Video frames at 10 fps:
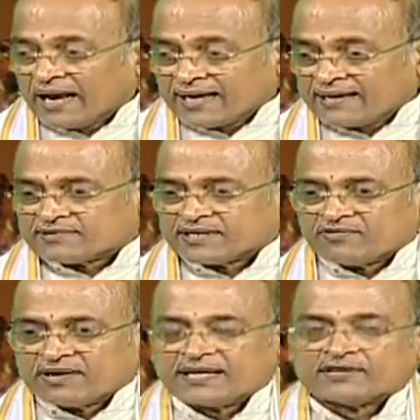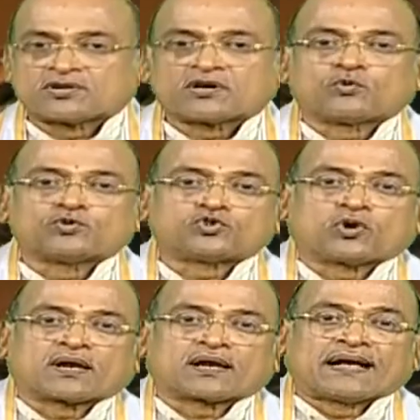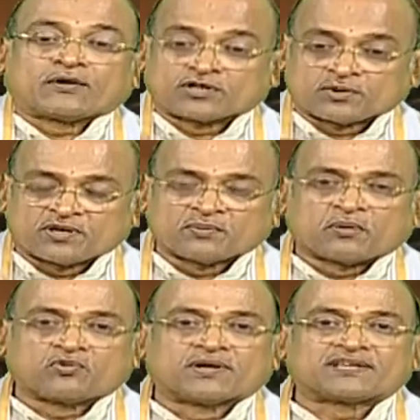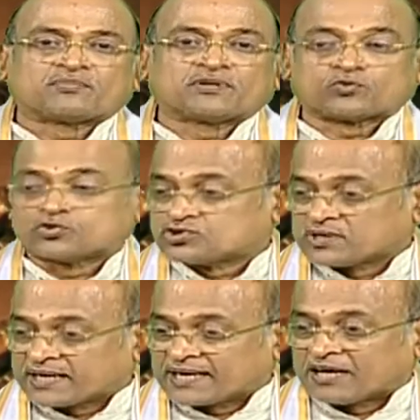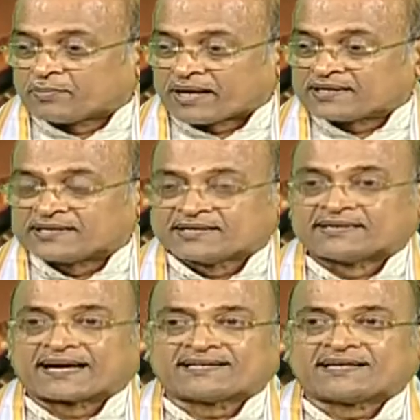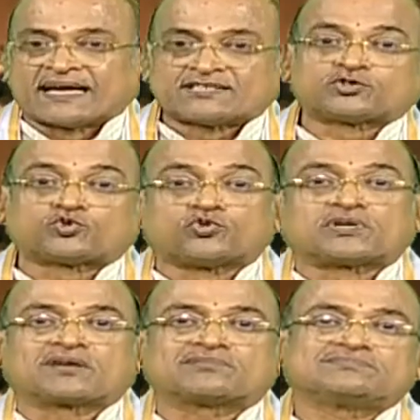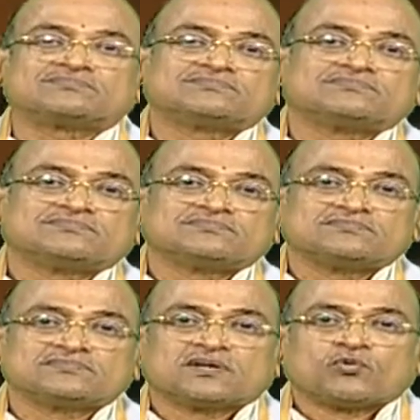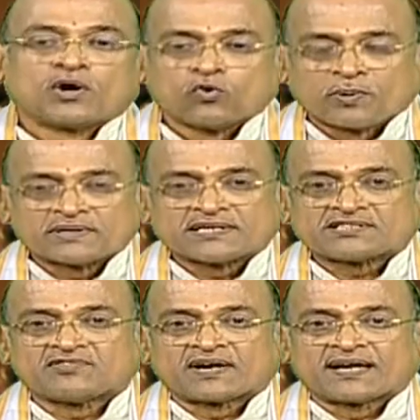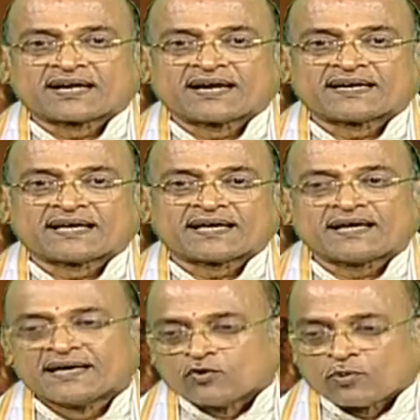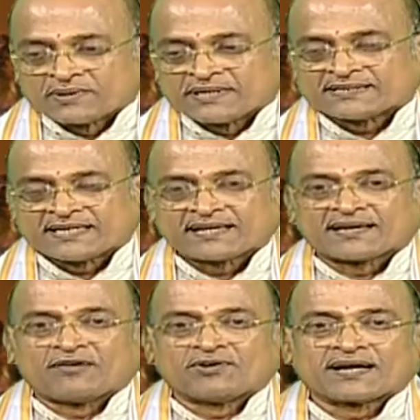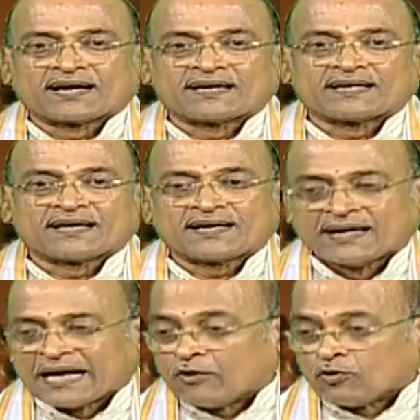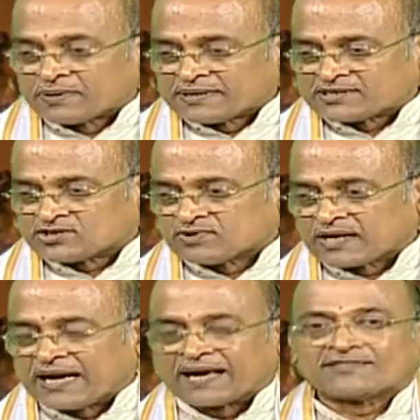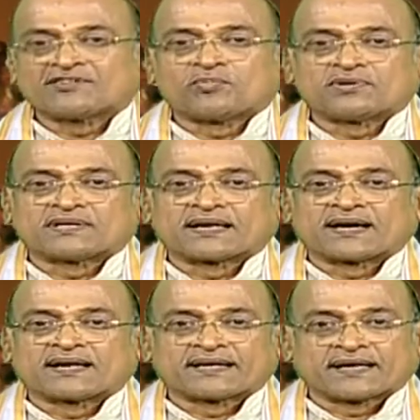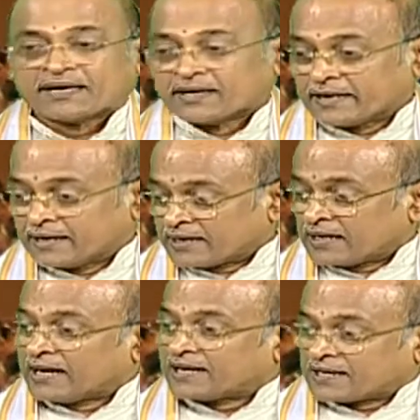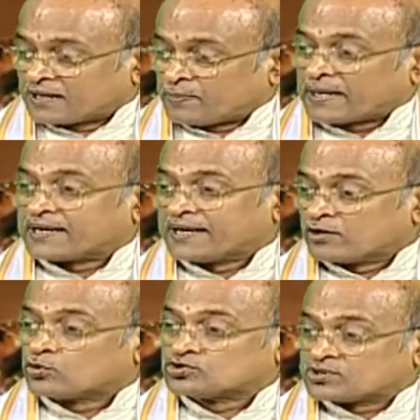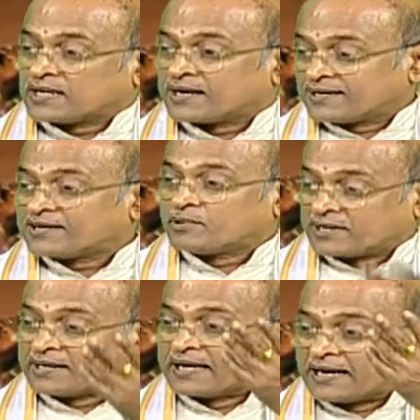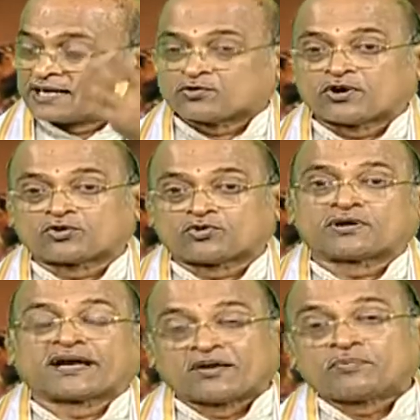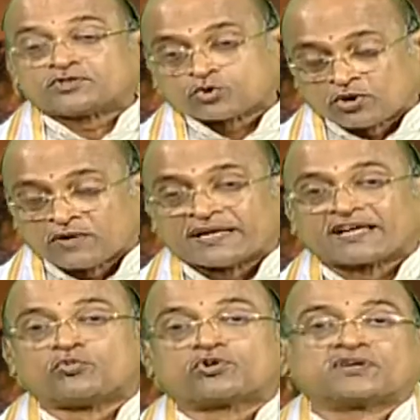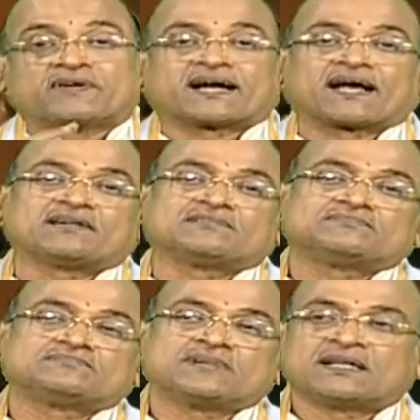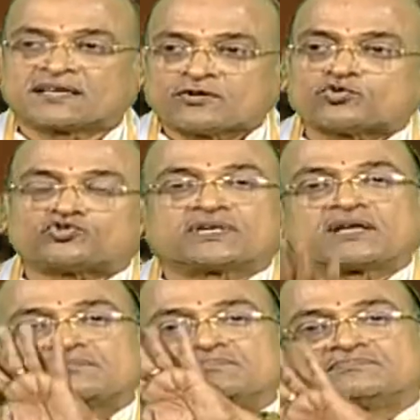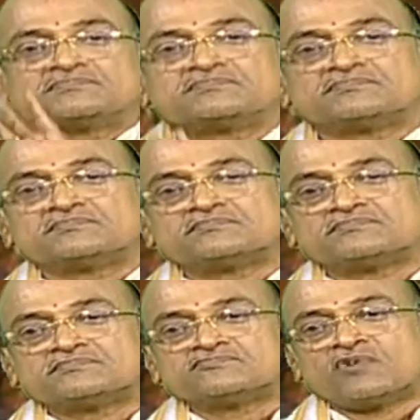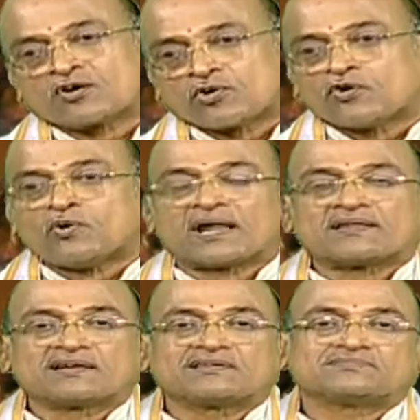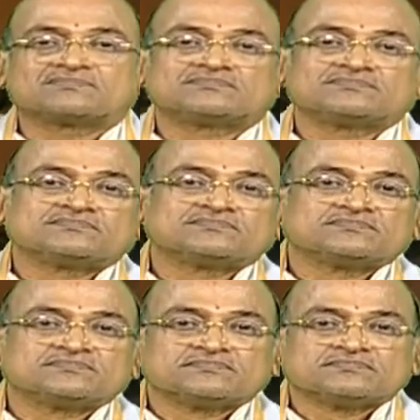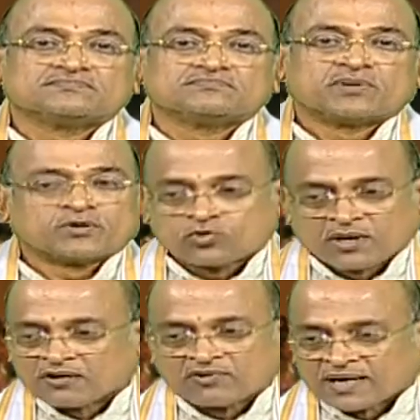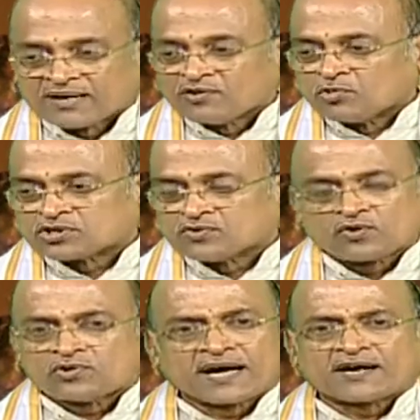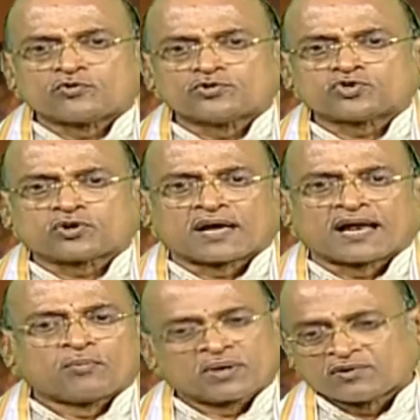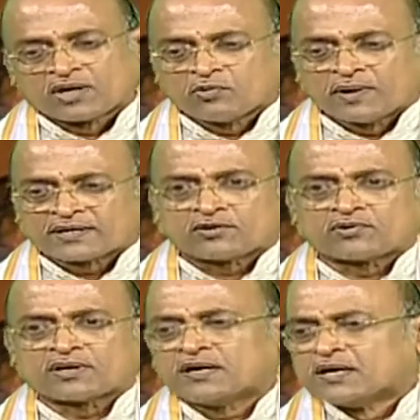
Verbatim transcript: అలాగని దిగి వెళ్ళి ఎదురుగా కూర్చోగలరా కొంతమంది భావం వేదిక మీద కూర్చుంటే కానీ ఆ ప్రాధాన్యం దక్కదని ఆశిస్తూ ఉంటారు వాళ్ళు ఉపన్యాసం వినడం కంటే ఉపన్యాసానికి రావడం కంటే ఆ ఉపన్యాసం ద్వారా ఆనందం పొందడం కంటే ఈయన ఆయన పక్కన ఈయన కూర్చున్నారంటే మరి ఈయన ఎలాంటి వాడో చూడండి అనిపించుకోవడం ఈయనకి ముఖ్యం ఇక్కడ అందుకని కూర్చుంటారు వాళ్ళ గొడవ వాళ్ళది అది వినడం వినడమే ముఖ్యం అనుకుంటే అక్కడ కళ మనం ఏమీ మాట్లాడకుండా